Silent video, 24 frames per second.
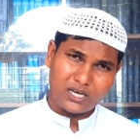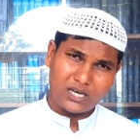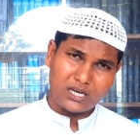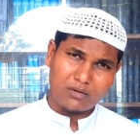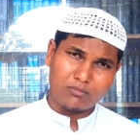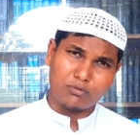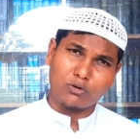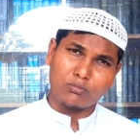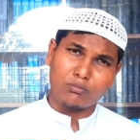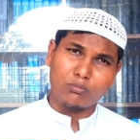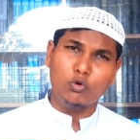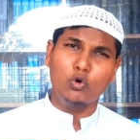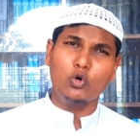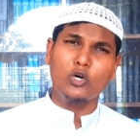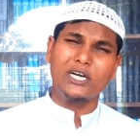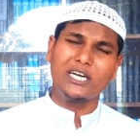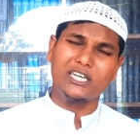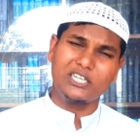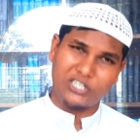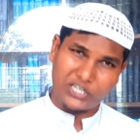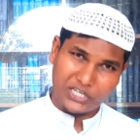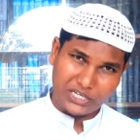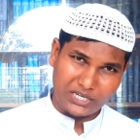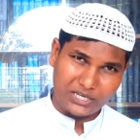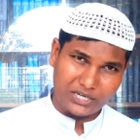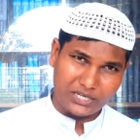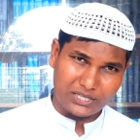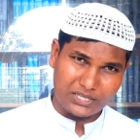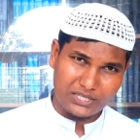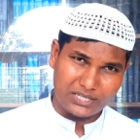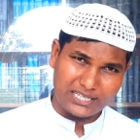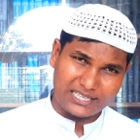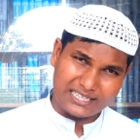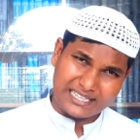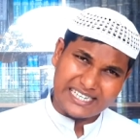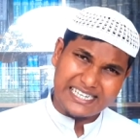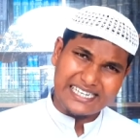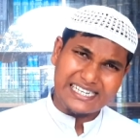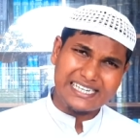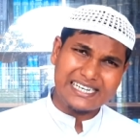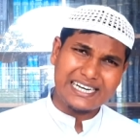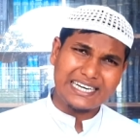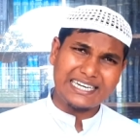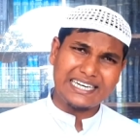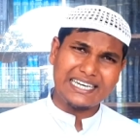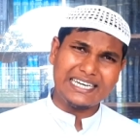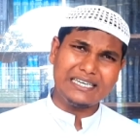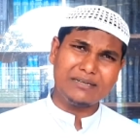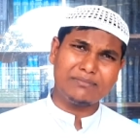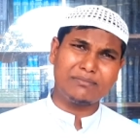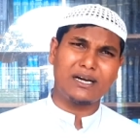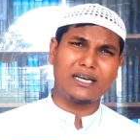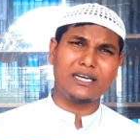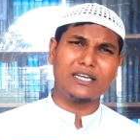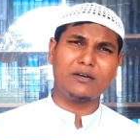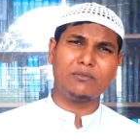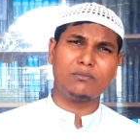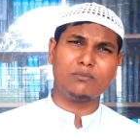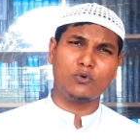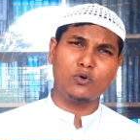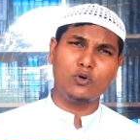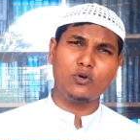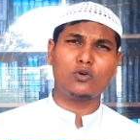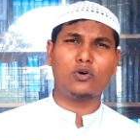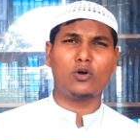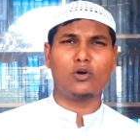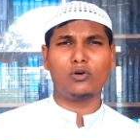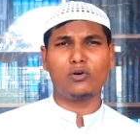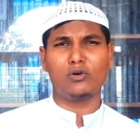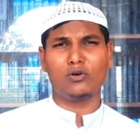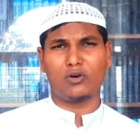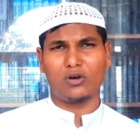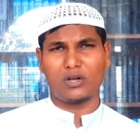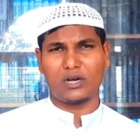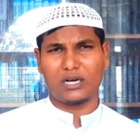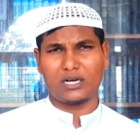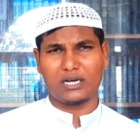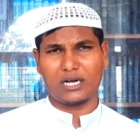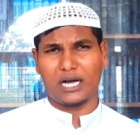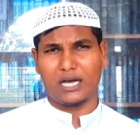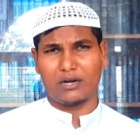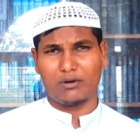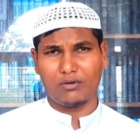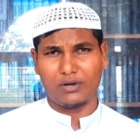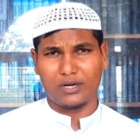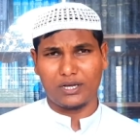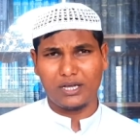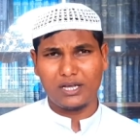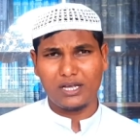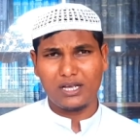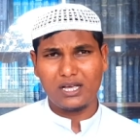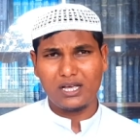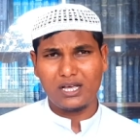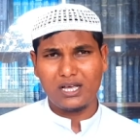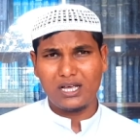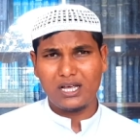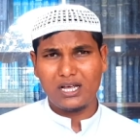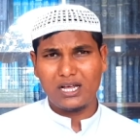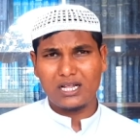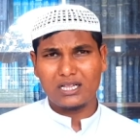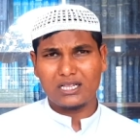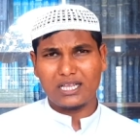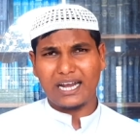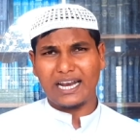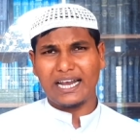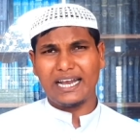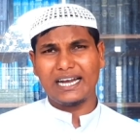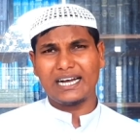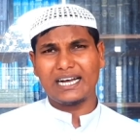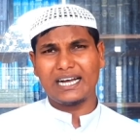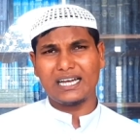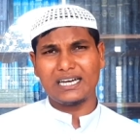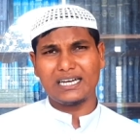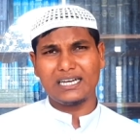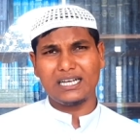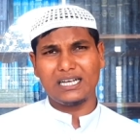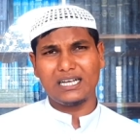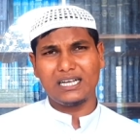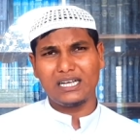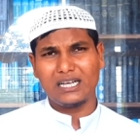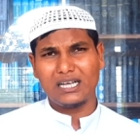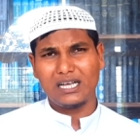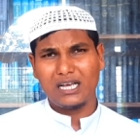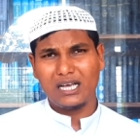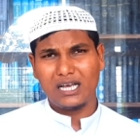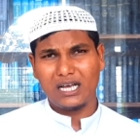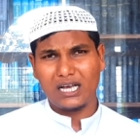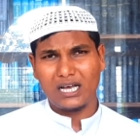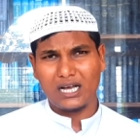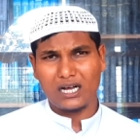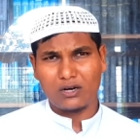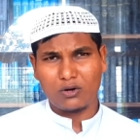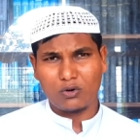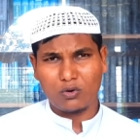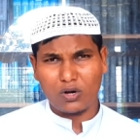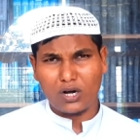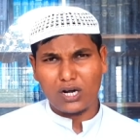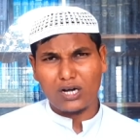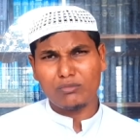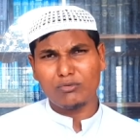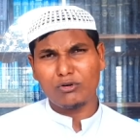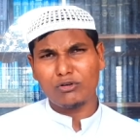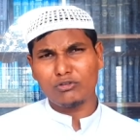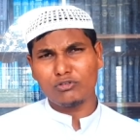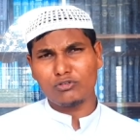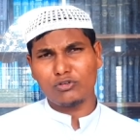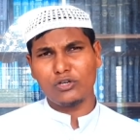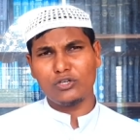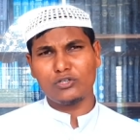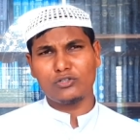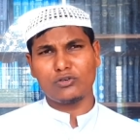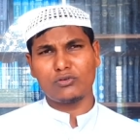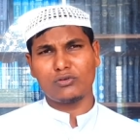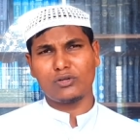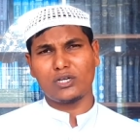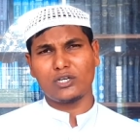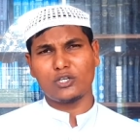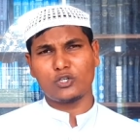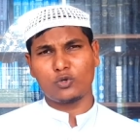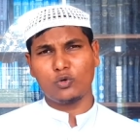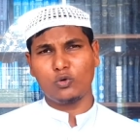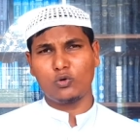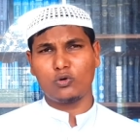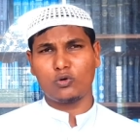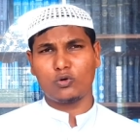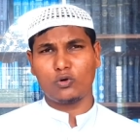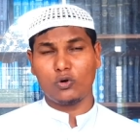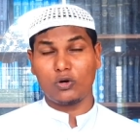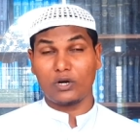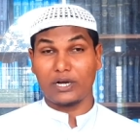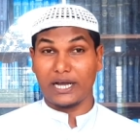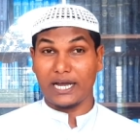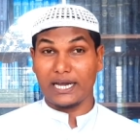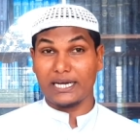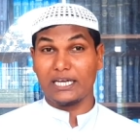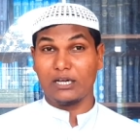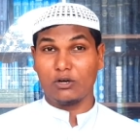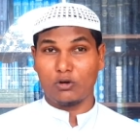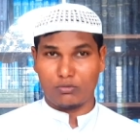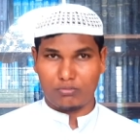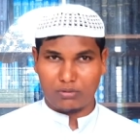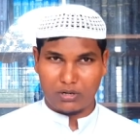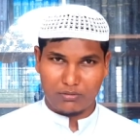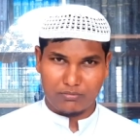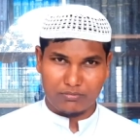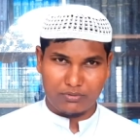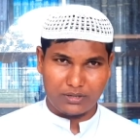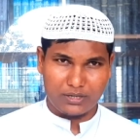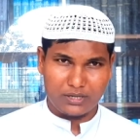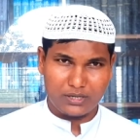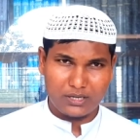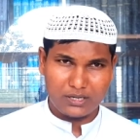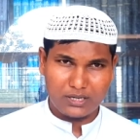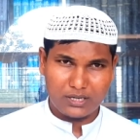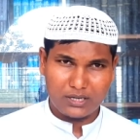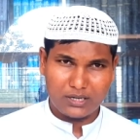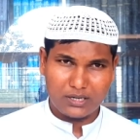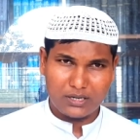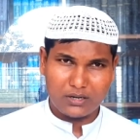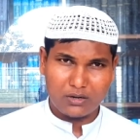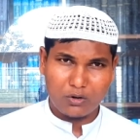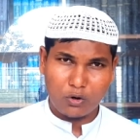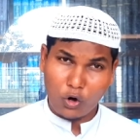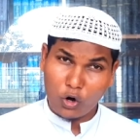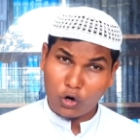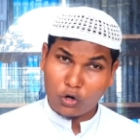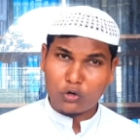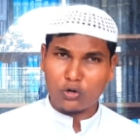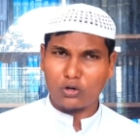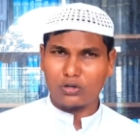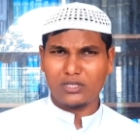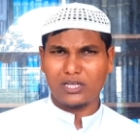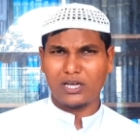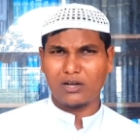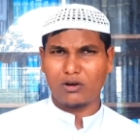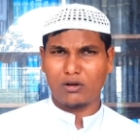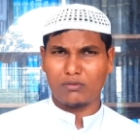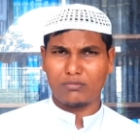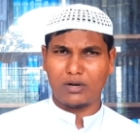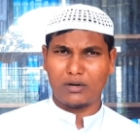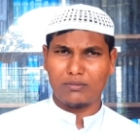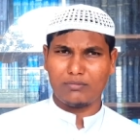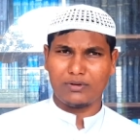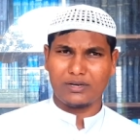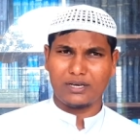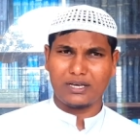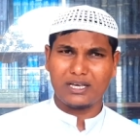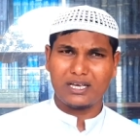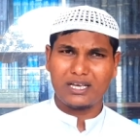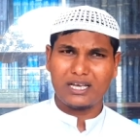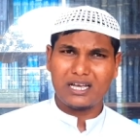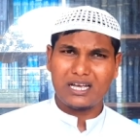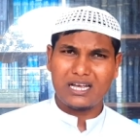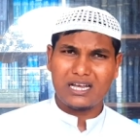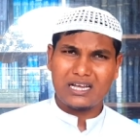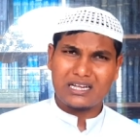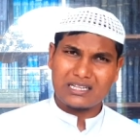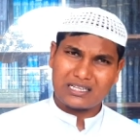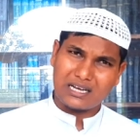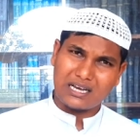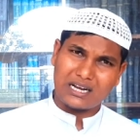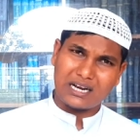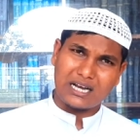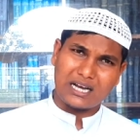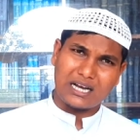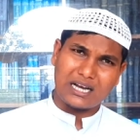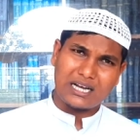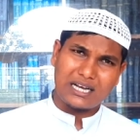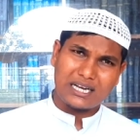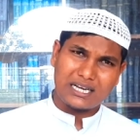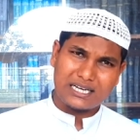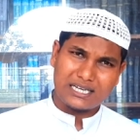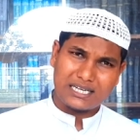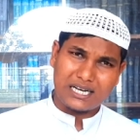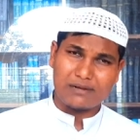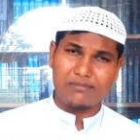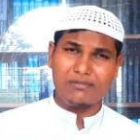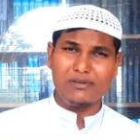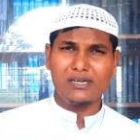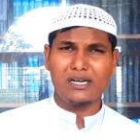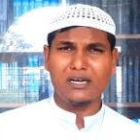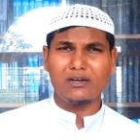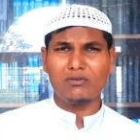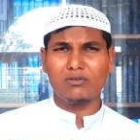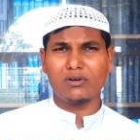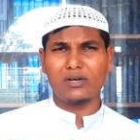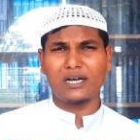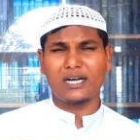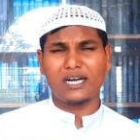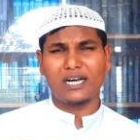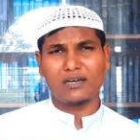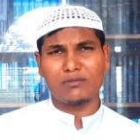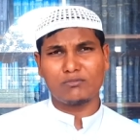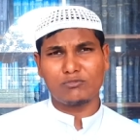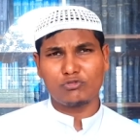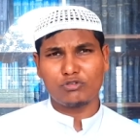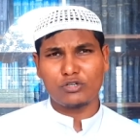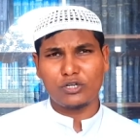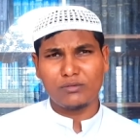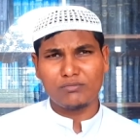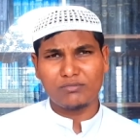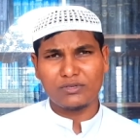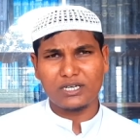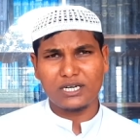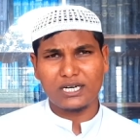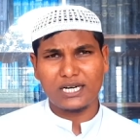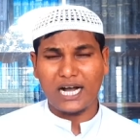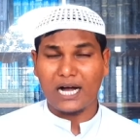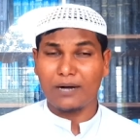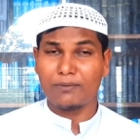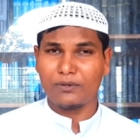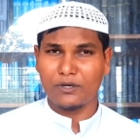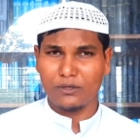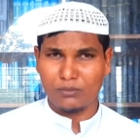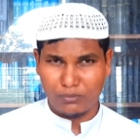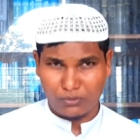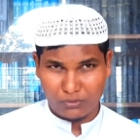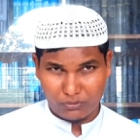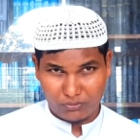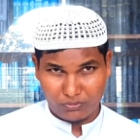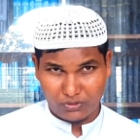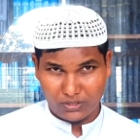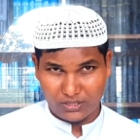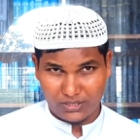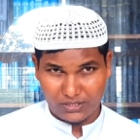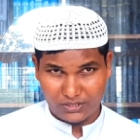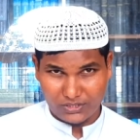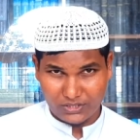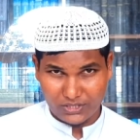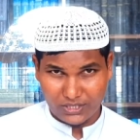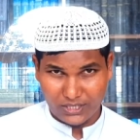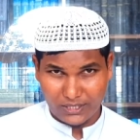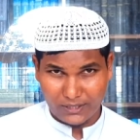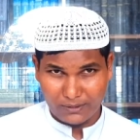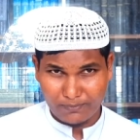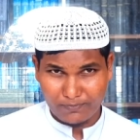এবং মুখে স্বীকৃতি তিনটাকে ইমানের মূল গণ্য করার কারণে তারা এখানে করণ এবং সৈসনার সূক্ষ্ম জ্ঞানের অভাবে অজ্ঞতার অভাবে তারা ক্যাবিরা গুণাগার মুসলিমকে কাফের ফতোয়া দিচ্ছে